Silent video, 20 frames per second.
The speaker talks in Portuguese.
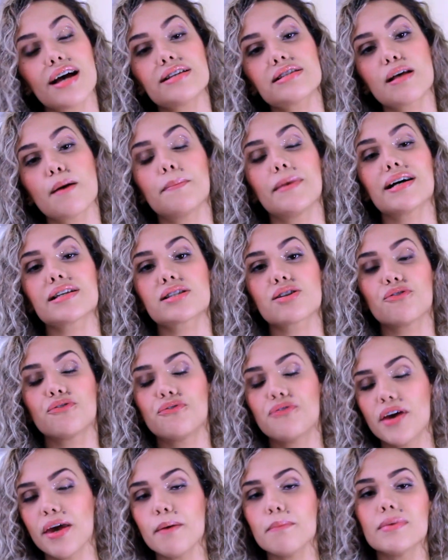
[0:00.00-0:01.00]
essa massa
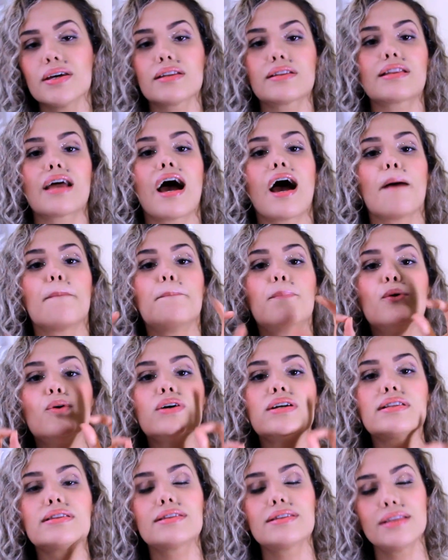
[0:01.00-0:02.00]
fermentar por
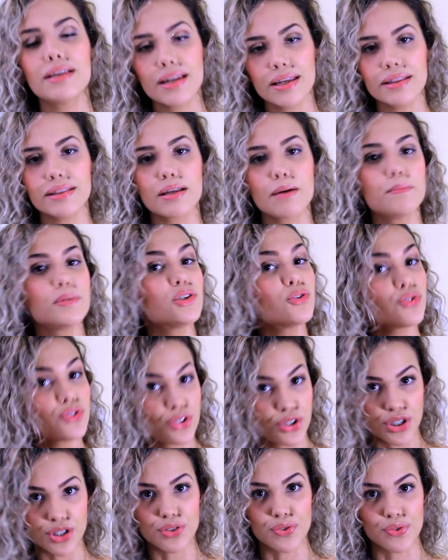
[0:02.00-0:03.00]
30
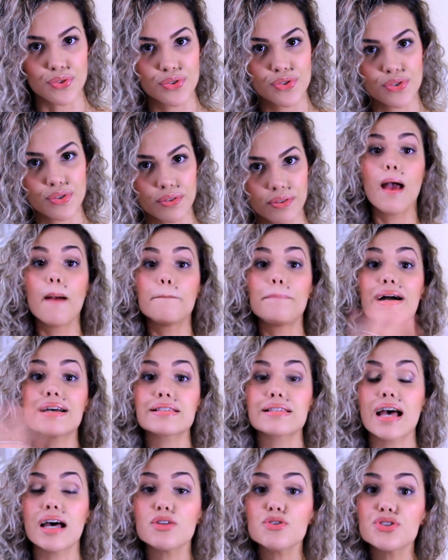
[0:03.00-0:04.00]
minutinhos.
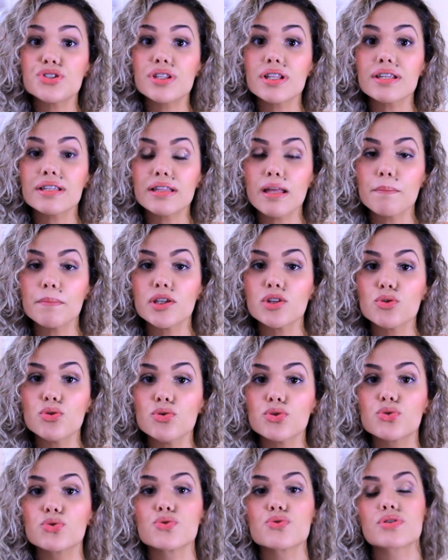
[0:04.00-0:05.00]
Passados 30
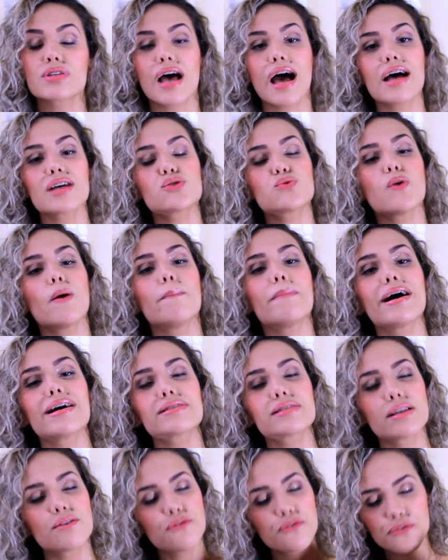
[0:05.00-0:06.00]
minutos, a sua
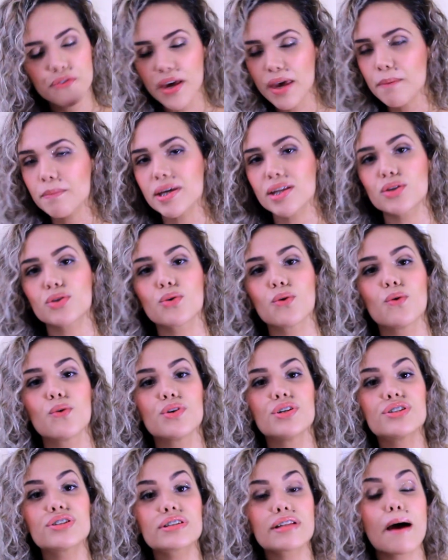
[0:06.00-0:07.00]
massa fermentou,
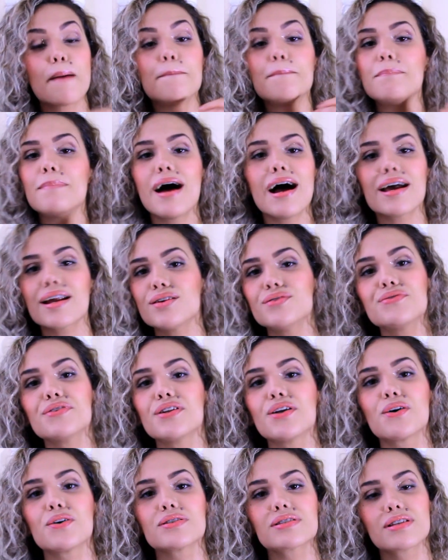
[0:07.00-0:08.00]
está
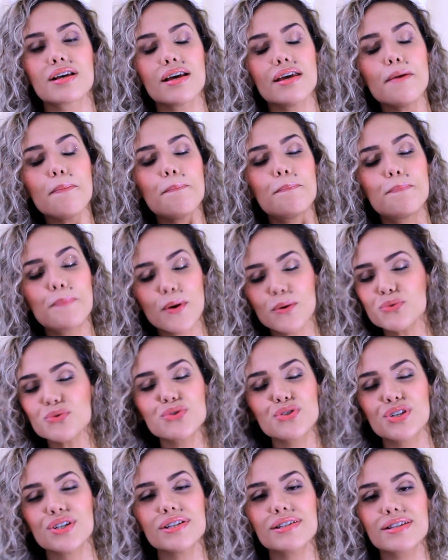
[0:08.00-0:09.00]
maravilhosa e
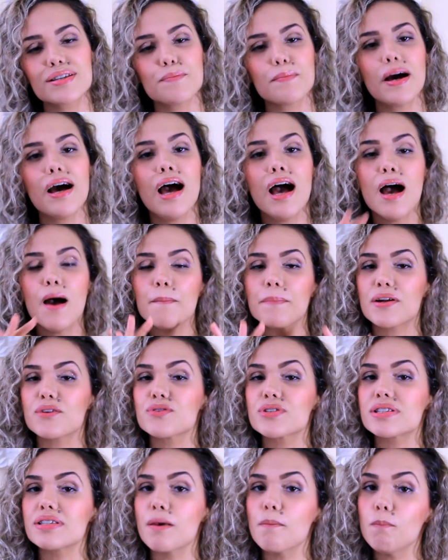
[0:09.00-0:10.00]
prontíssima para
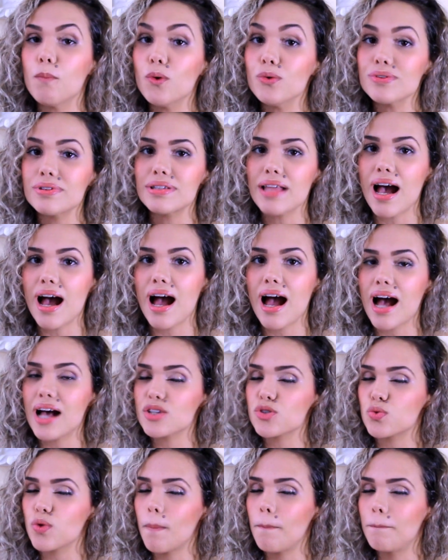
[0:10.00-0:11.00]
você montar a
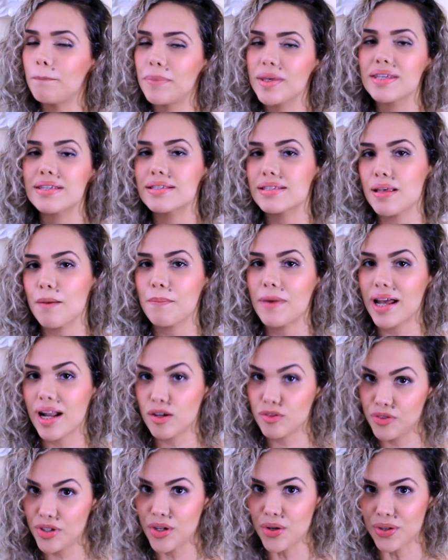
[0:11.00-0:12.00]
sua pizza
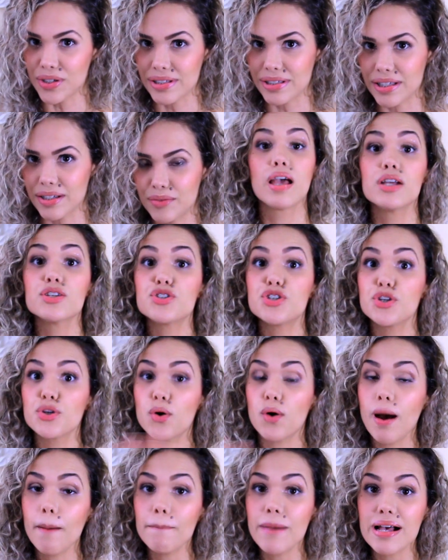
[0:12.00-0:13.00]
maravilhosa.
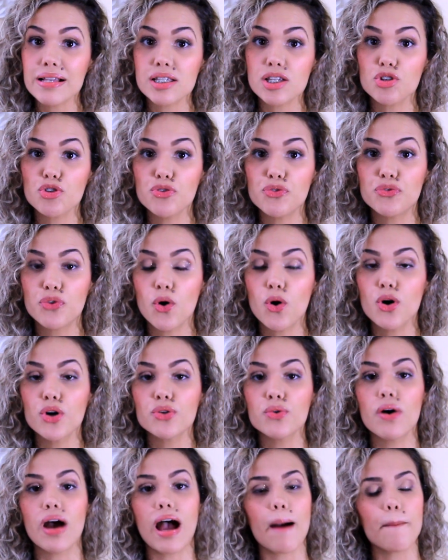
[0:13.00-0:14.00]
Tirou a massa do
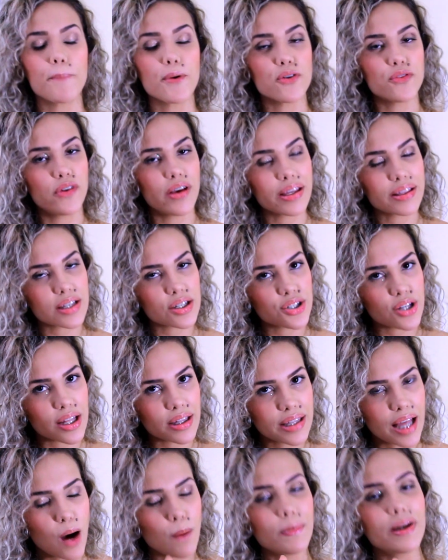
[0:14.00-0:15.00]
forno, aproveita, já
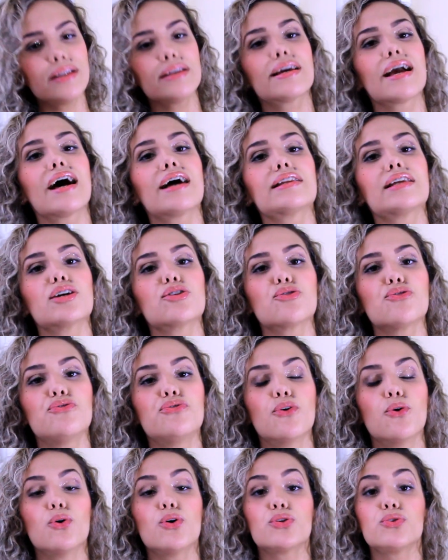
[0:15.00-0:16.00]
dá uma ligada aí no
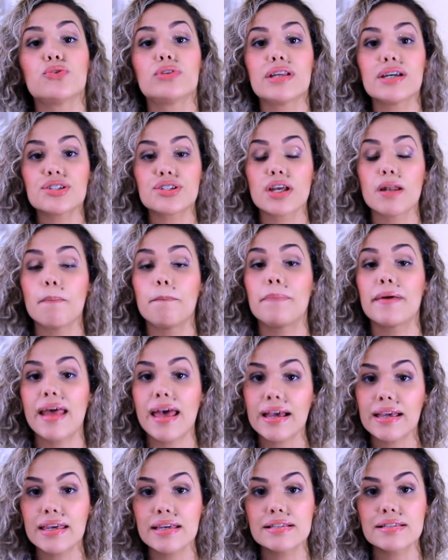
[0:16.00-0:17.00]
forno, deixa ele
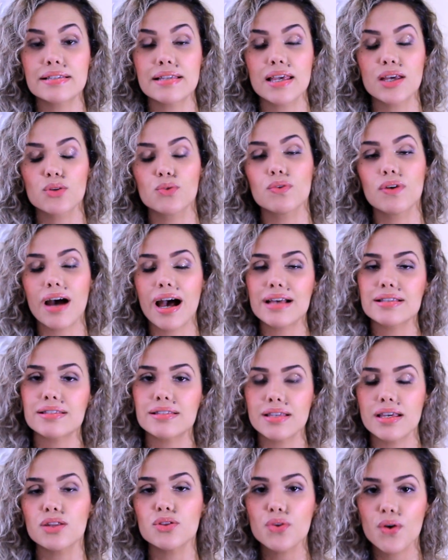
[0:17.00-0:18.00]
pré-aquecendo a
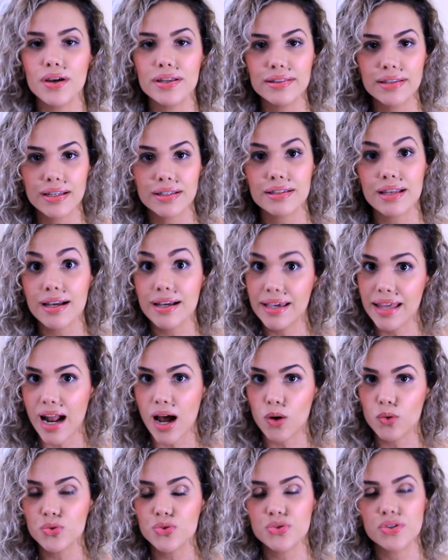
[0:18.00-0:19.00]
180
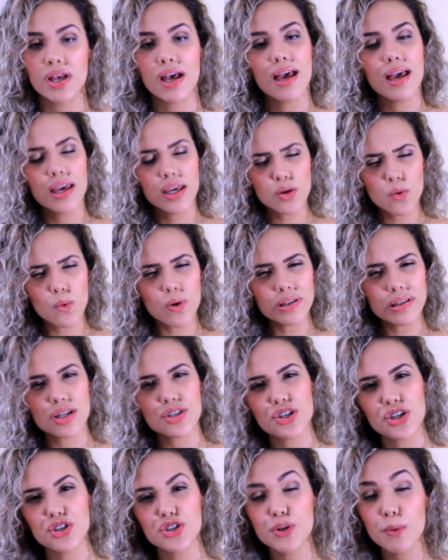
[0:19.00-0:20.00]
graus enquanto a
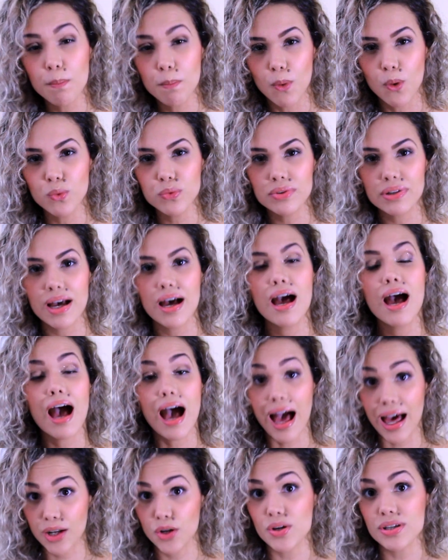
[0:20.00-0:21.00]
gente monta
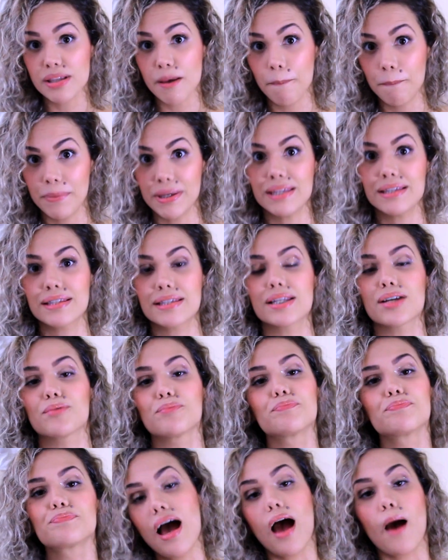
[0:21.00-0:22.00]
a nossa pizza.
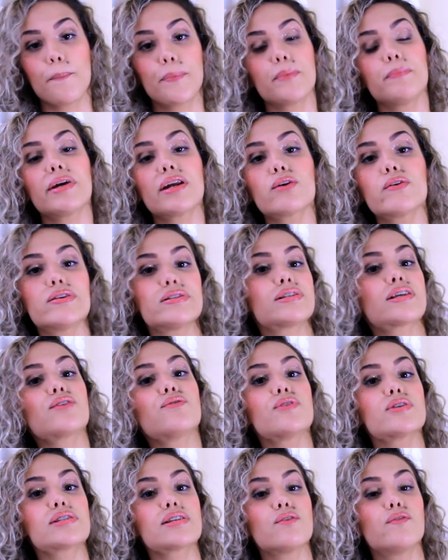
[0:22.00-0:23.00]
A primeira coisa que
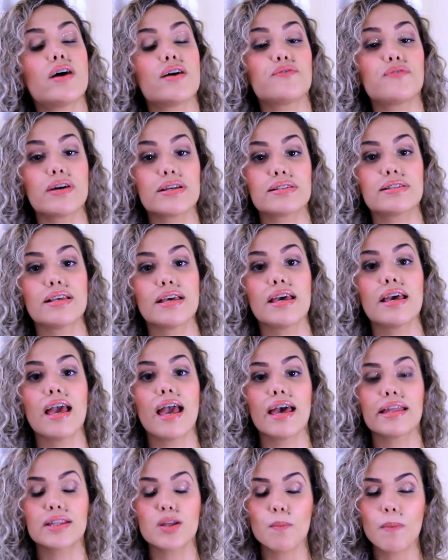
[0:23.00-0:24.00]
você vai fazer
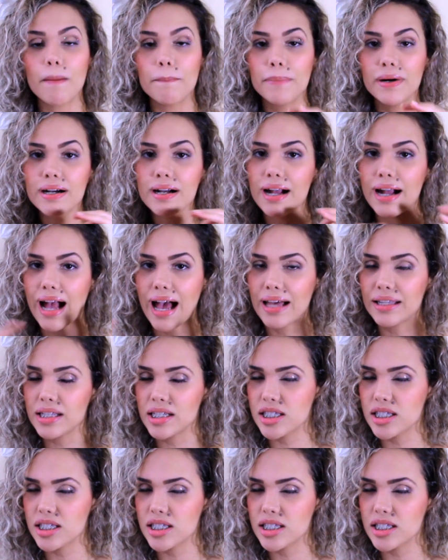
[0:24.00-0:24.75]
é ter uma bancada à